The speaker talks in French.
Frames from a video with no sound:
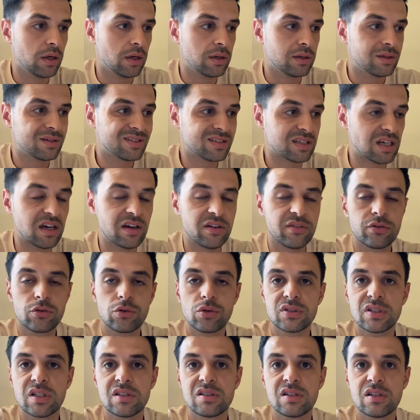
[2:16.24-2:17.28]
savent
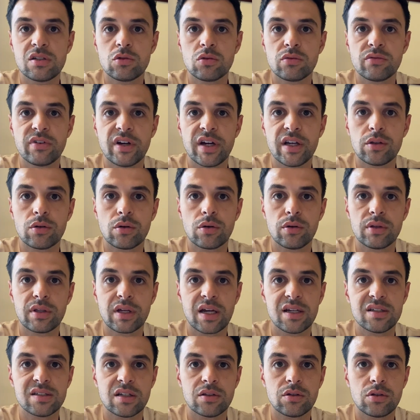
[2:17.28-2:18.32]
que cette saison va être
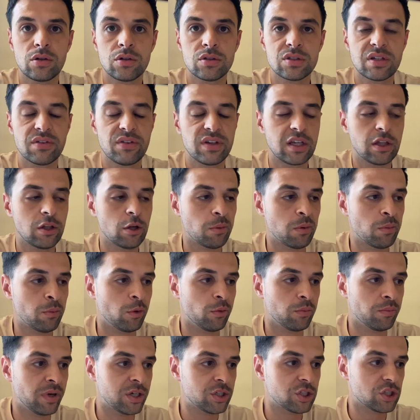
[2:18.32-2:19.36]
très intense avec énormément
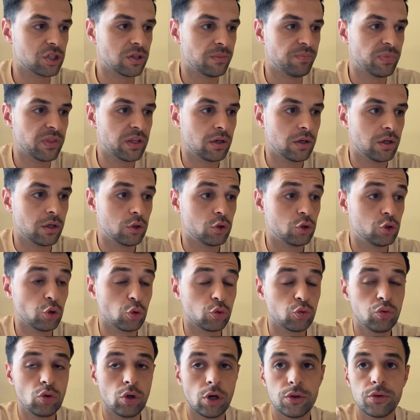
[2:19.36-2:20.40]
de matchs
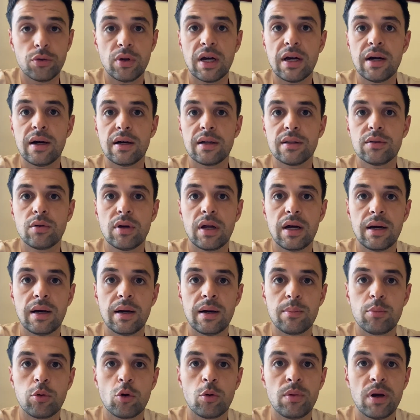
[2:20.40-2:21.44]
surtout lors de la, de
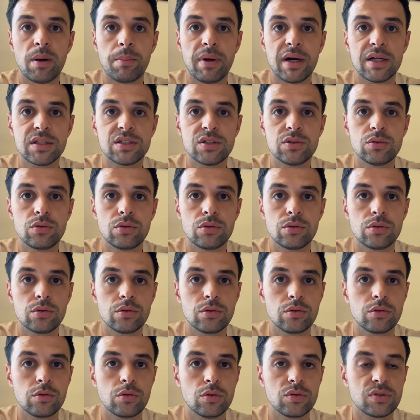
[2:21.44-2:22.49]
la première partie
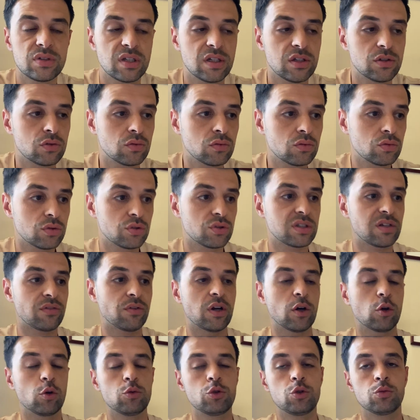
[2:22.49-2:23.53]
de, saison, juste avant
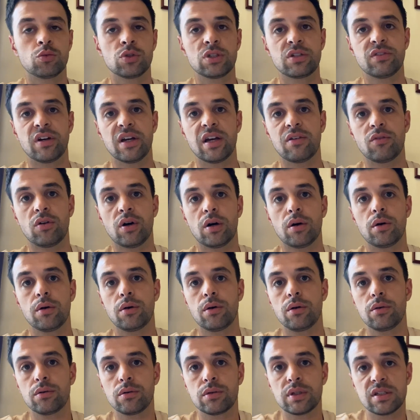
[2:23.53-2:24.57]
la Coupe du Monde, il va y avoir
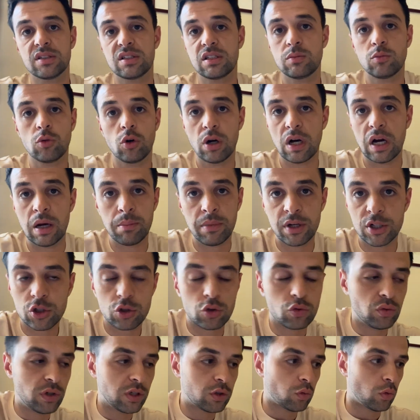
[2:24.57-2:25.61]
euh, quasiment un match
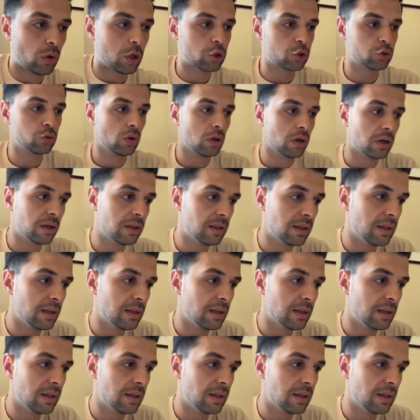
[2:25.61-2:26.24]
tous les trois jours.